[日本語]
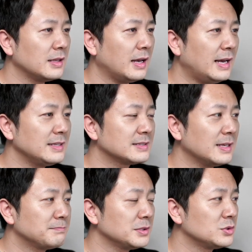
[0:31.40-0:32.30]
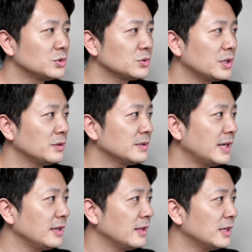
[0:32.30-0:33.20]
はい、3分中トレの
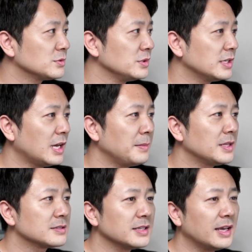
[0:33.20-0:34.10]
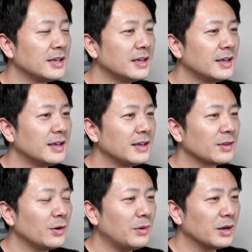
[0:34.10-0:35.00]
第72回目ですね。
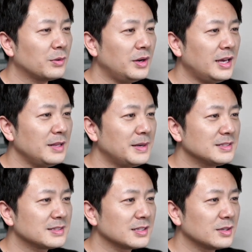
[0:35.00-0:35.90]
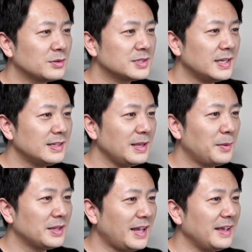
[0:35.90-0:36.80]
今日はこれやります。腐っても
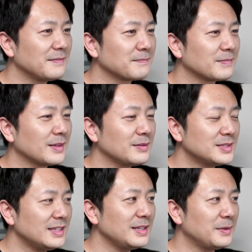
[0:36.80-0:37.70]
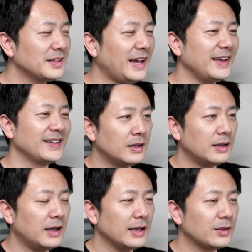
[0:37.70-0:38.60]
たい。腐ってもたい。
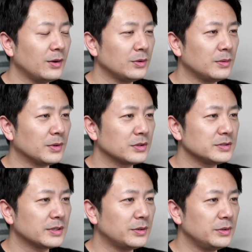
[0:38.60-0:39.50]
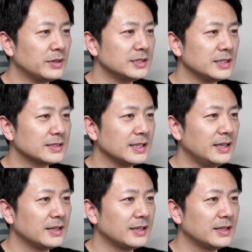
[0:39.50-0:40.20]
はい、今日の目次はこういう感じですね。